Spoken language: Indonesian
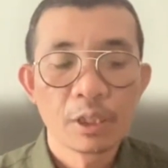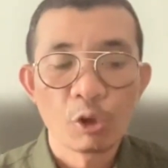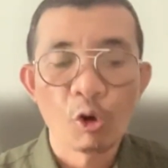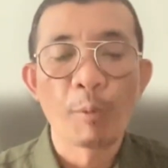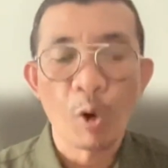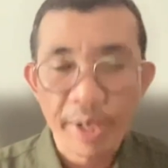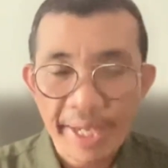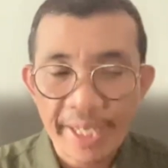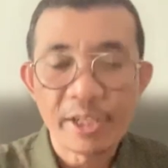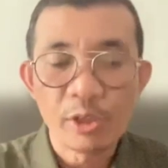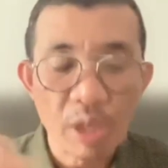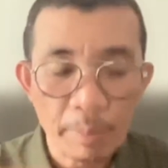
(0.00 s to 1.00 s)
Ngobrol kayak
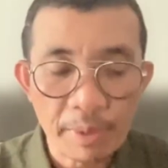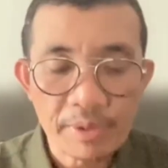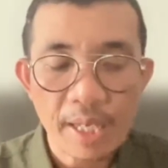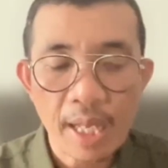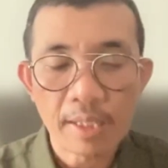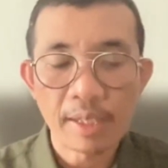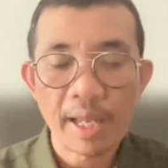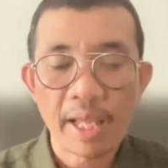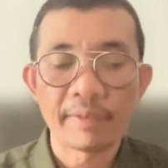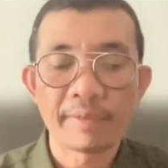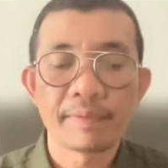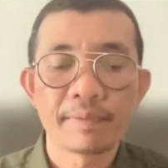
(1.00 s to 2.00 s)
gini juga bisa
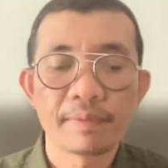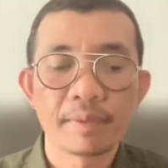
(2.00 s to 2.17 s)
live.